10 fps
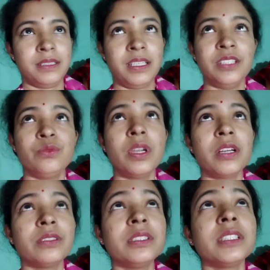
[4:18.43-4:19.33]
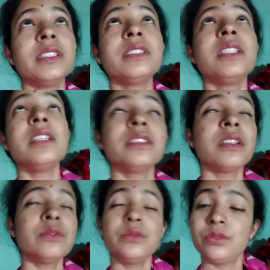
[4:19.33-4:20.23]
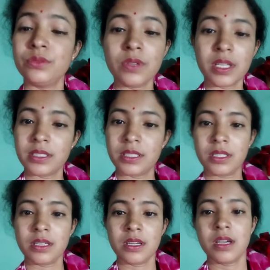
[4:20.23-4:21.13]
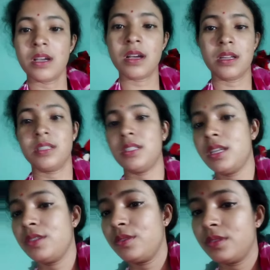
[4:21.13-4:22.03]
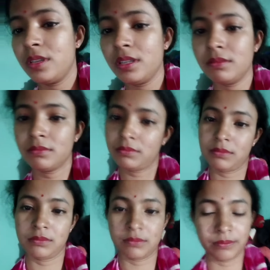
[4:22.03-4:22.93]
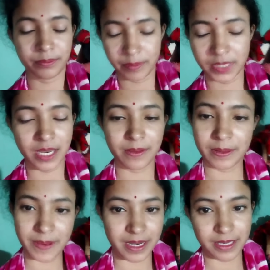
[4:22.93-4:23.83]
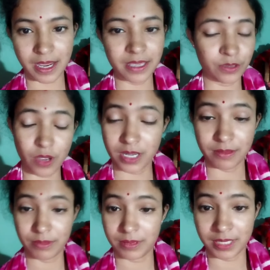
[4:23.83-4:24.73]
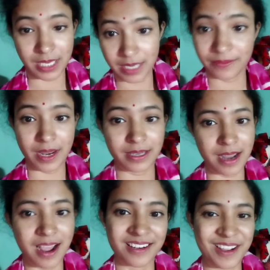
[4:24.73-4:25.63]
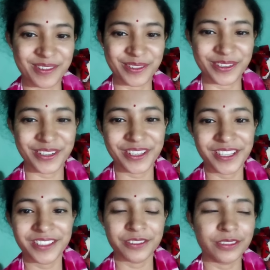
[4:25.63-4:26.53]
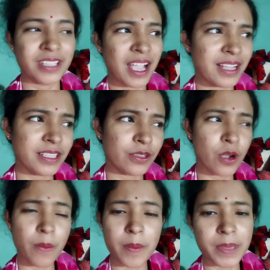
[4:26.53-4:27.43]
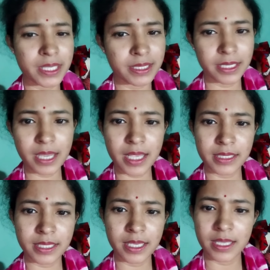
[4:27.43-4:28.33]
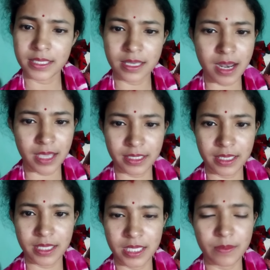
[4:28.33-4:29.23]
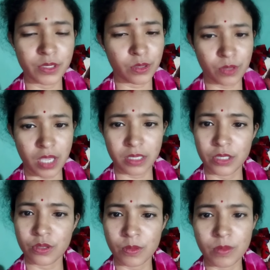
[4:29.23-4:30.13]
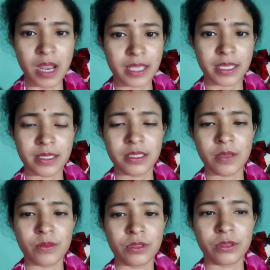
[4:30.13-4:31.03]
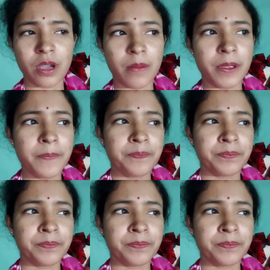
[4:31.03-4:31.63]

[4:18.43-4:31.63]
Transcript: যেহেতু এখন এখানে সিলিংটা উঁচু আছে আর সেই জন্যে টেবিল ফ্যানটা এই সরি সিলিং ফ্যানটা আনা হলো দেখা যাক কবে মিস্ত্রি আসে এসে লাগিয়ে দিয়ে যাবে যত তাড়াতাড়ি সম্ভব লাগিয়ে দিতে বলতে হবে